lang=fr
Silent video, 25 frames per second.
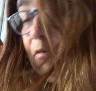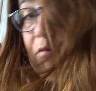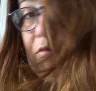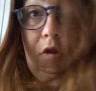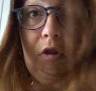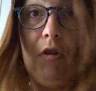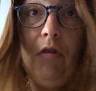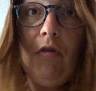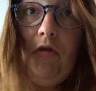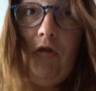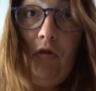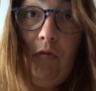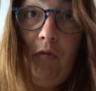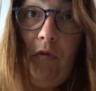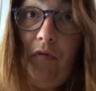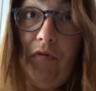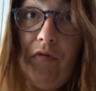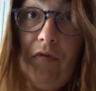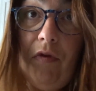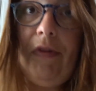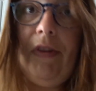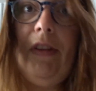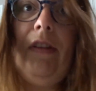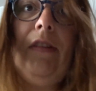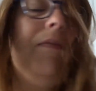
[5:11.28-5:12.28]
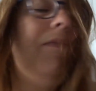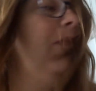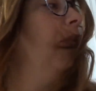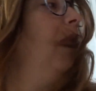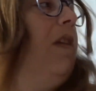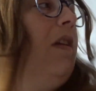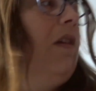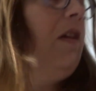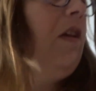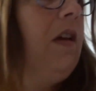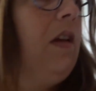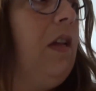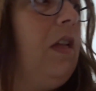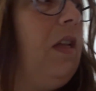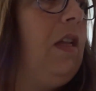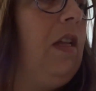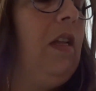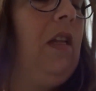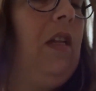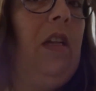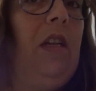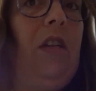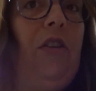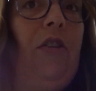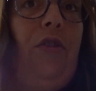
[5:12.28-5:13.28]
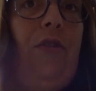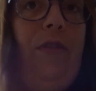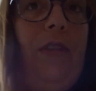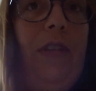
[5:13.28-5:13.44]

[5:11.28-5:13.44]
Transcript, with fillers: je m'en fous en fait, je